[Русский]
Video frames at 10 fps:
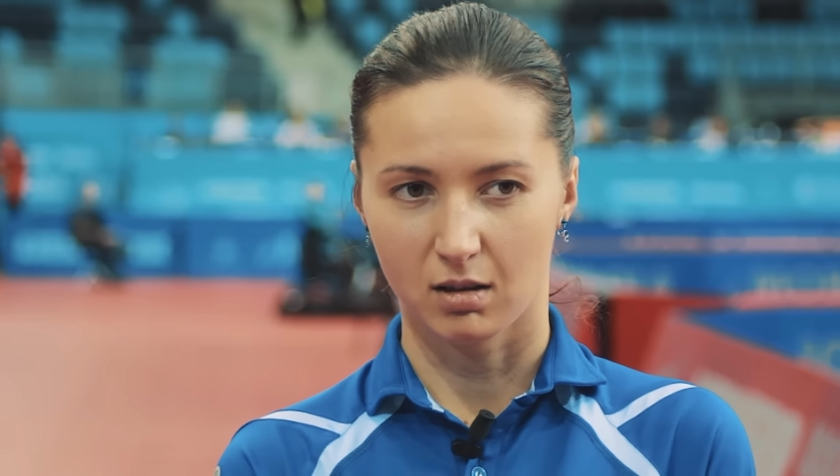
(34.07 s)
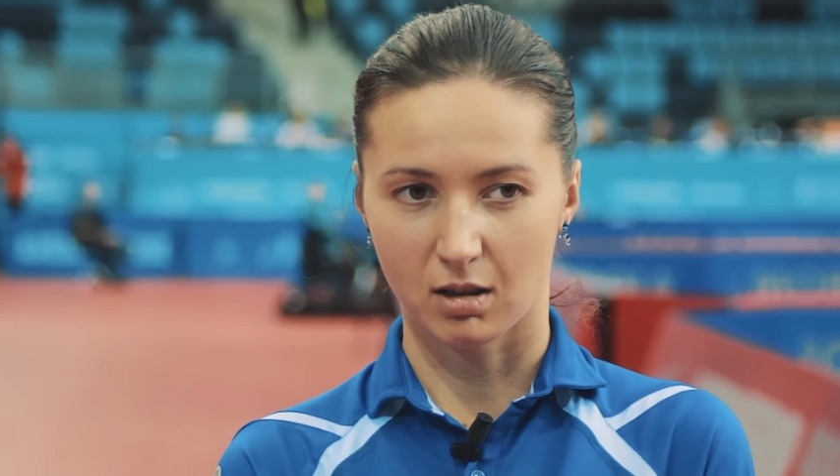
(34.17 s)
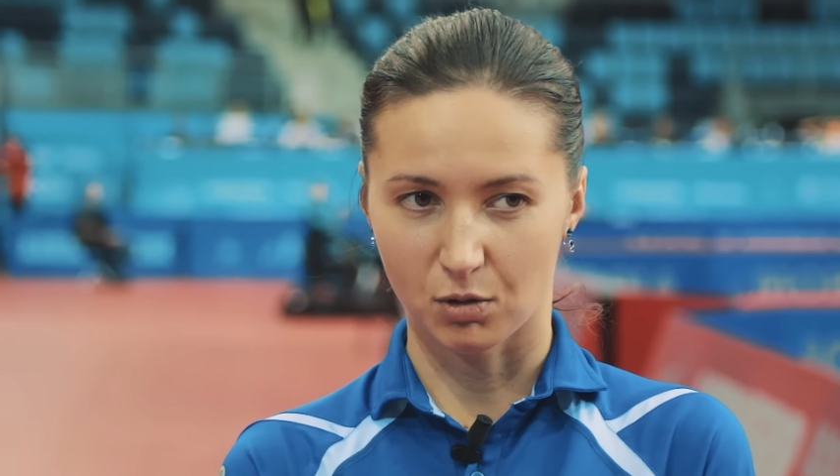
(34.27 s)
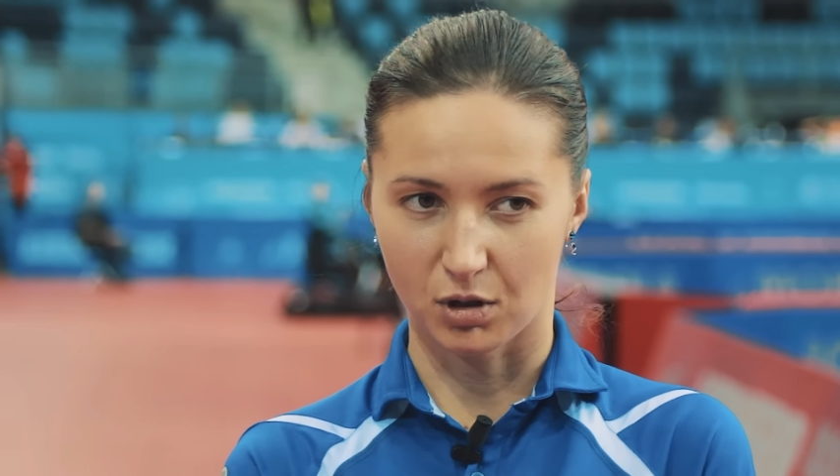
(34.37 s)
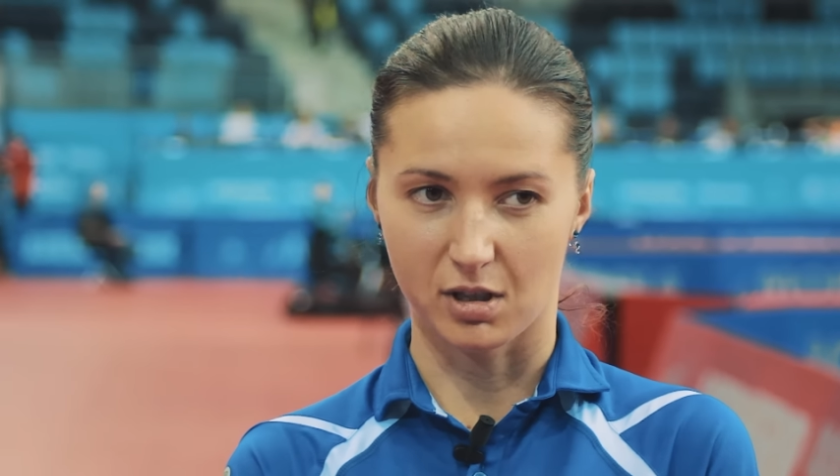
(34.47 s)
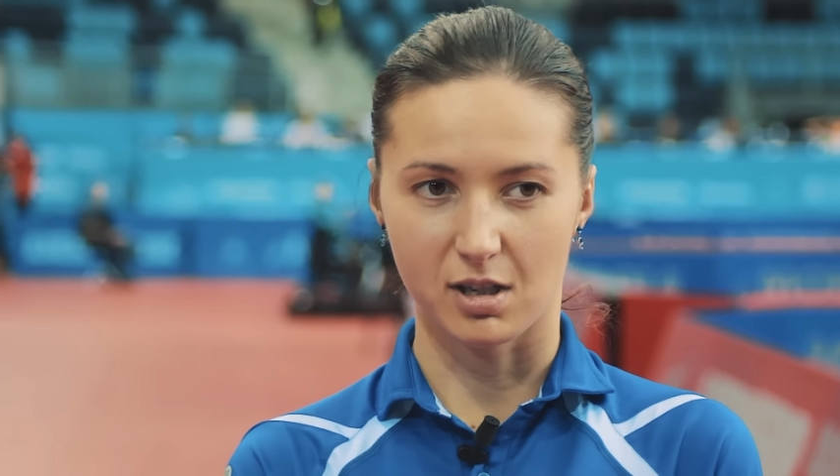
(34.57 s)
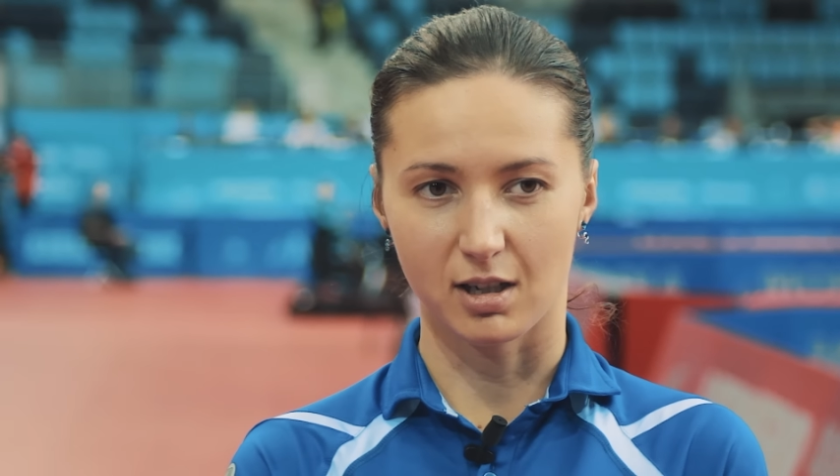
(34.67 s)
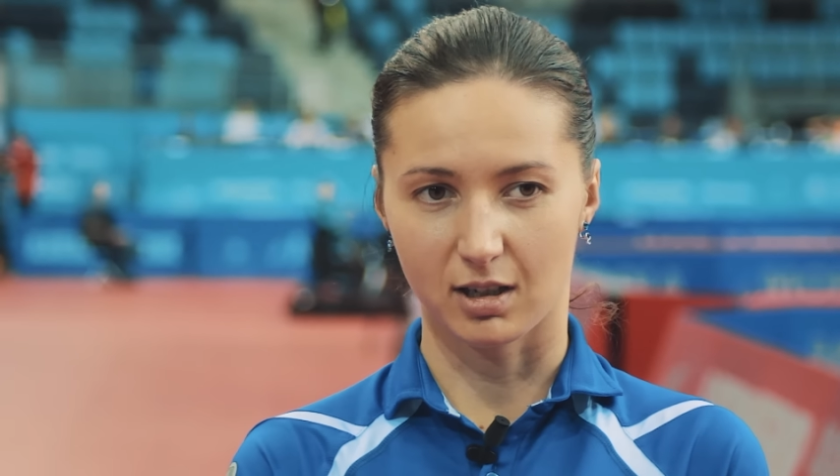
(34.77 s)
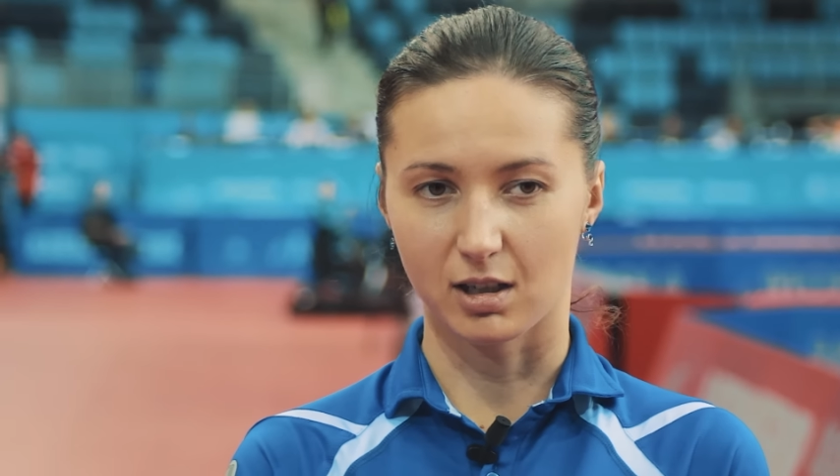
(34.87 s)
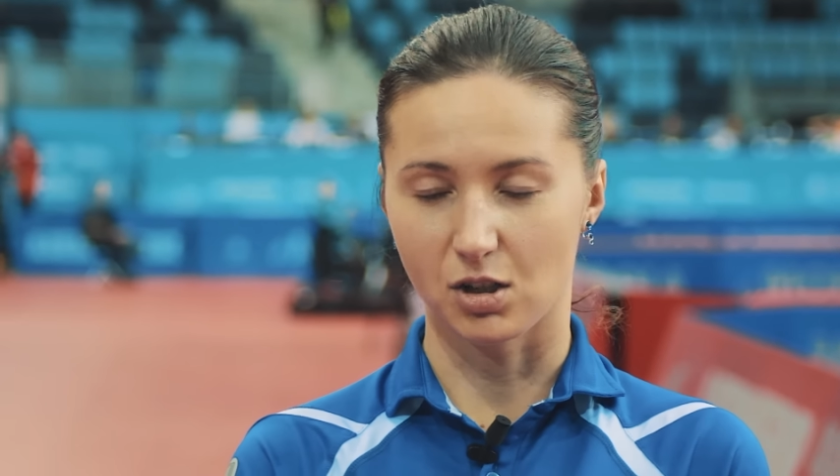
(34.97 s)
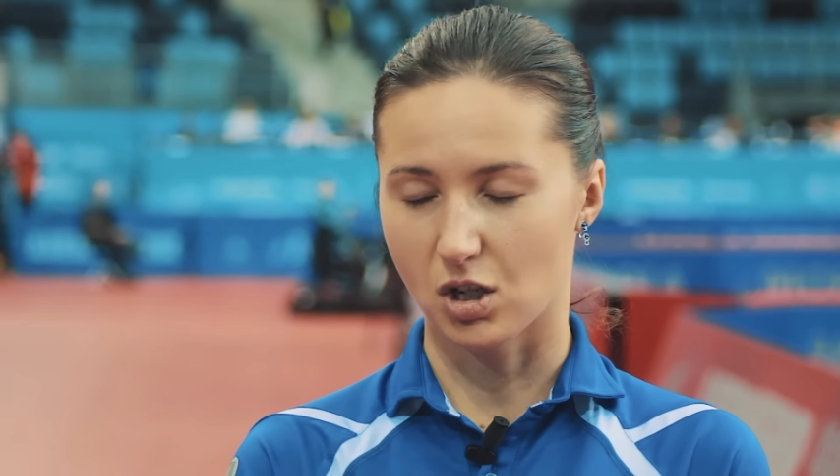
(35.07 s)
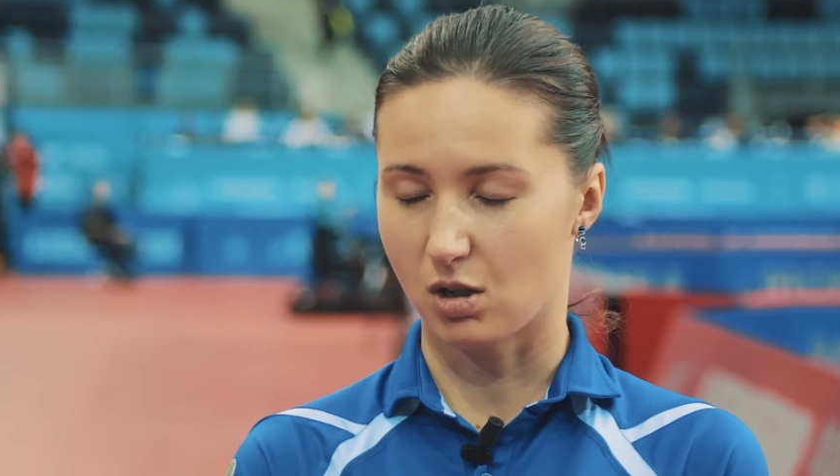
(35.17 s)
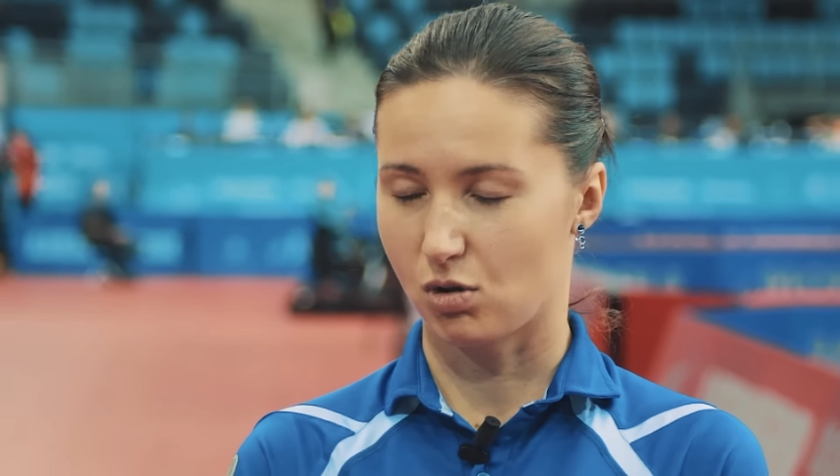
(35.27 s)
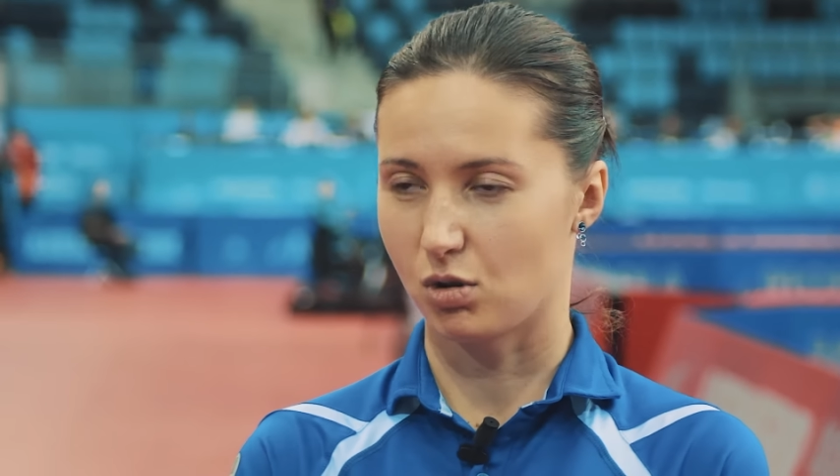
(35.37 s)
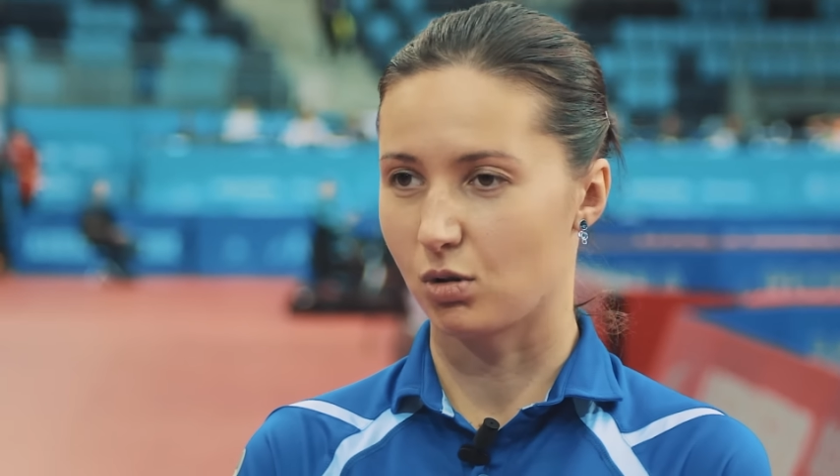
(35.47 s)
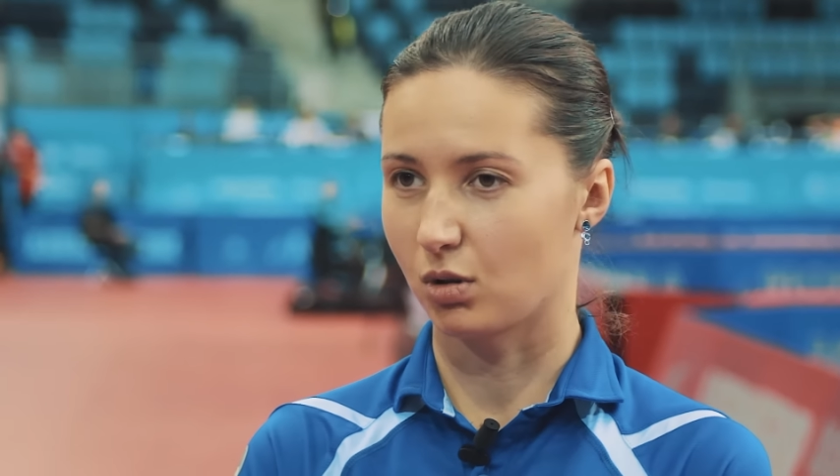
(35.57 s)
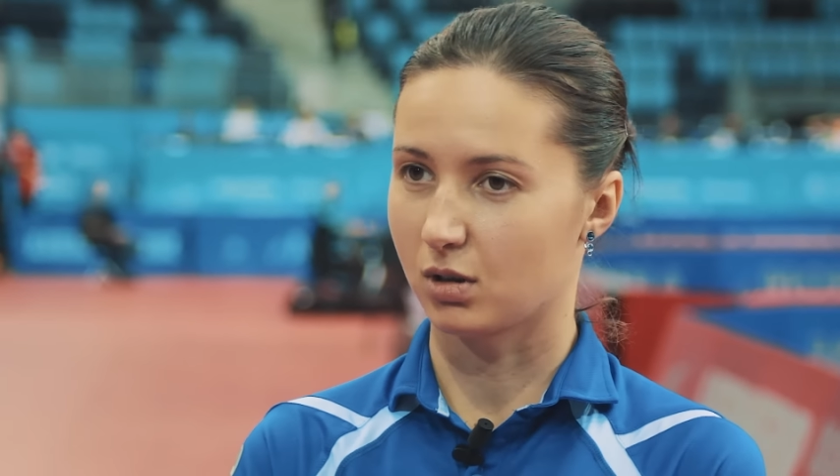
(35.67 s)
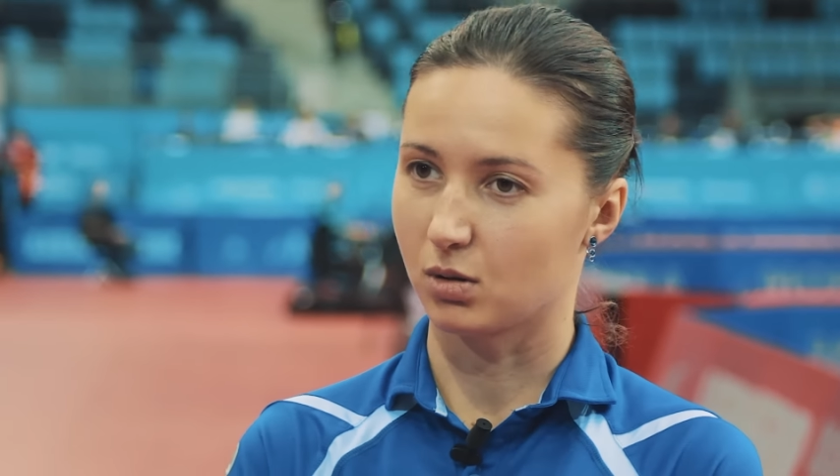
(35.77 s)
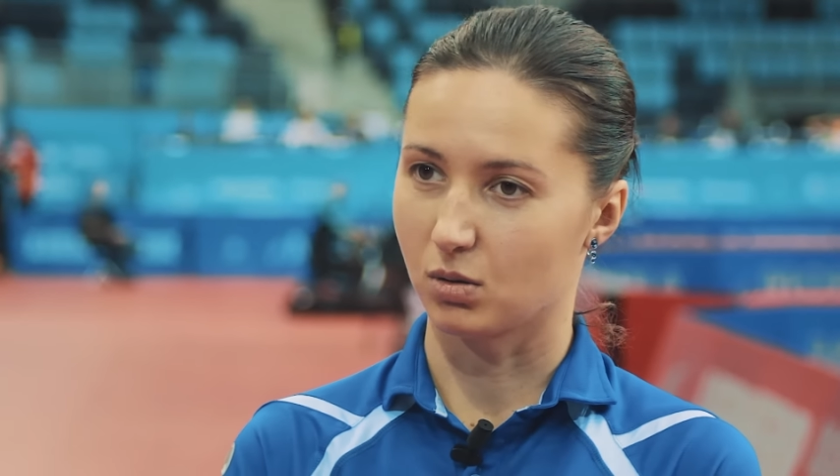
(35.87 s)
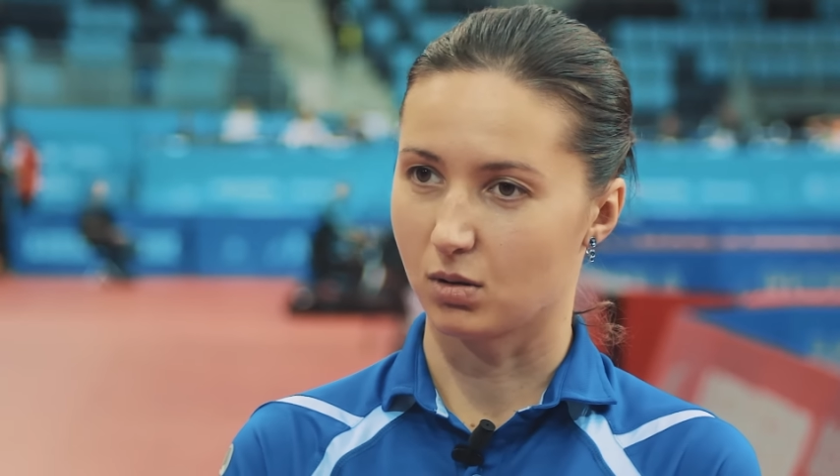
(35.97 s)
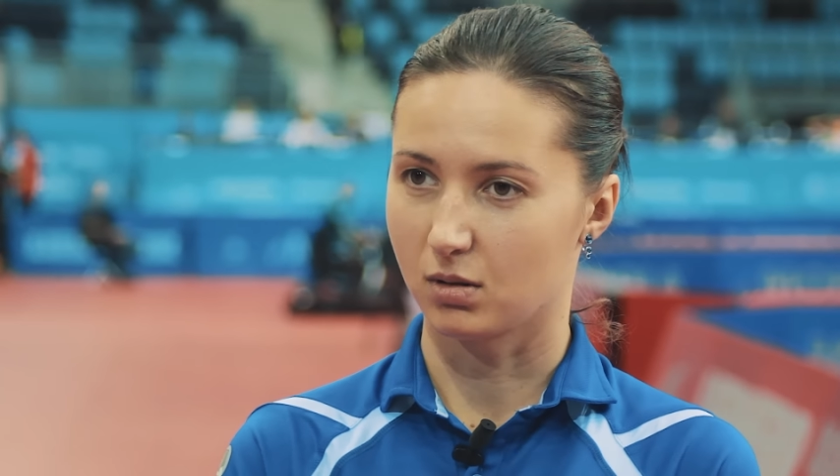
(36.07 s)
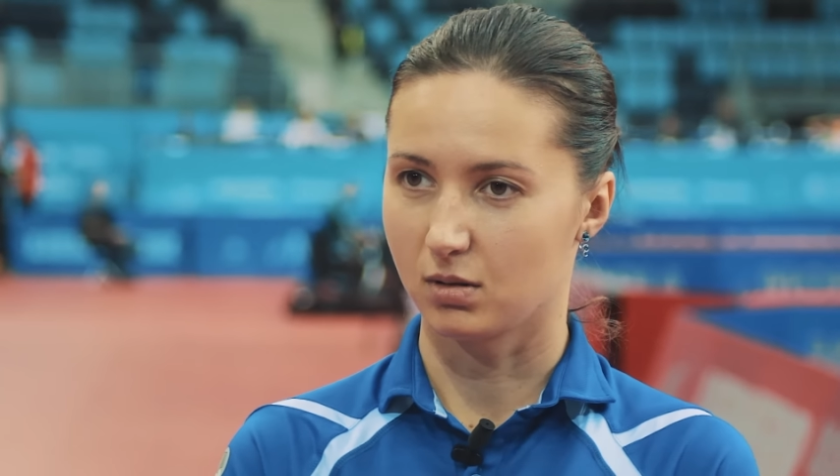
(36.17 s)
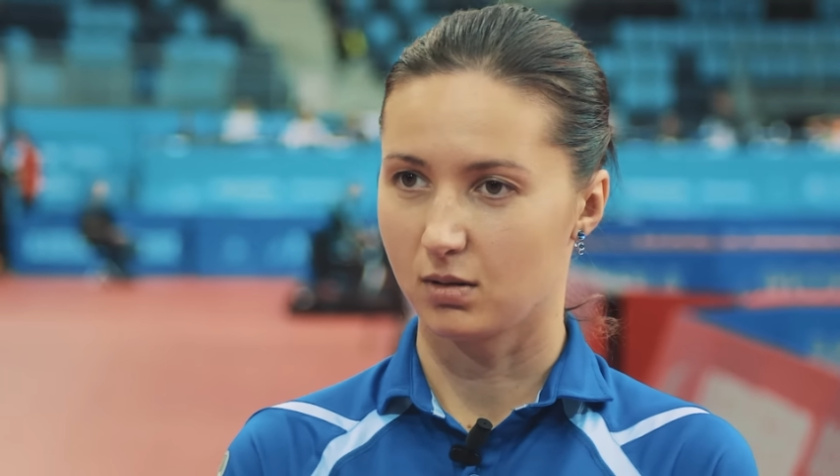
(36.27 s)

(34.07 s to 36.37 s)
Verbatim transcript: довольно сильно отличаются друг от друга.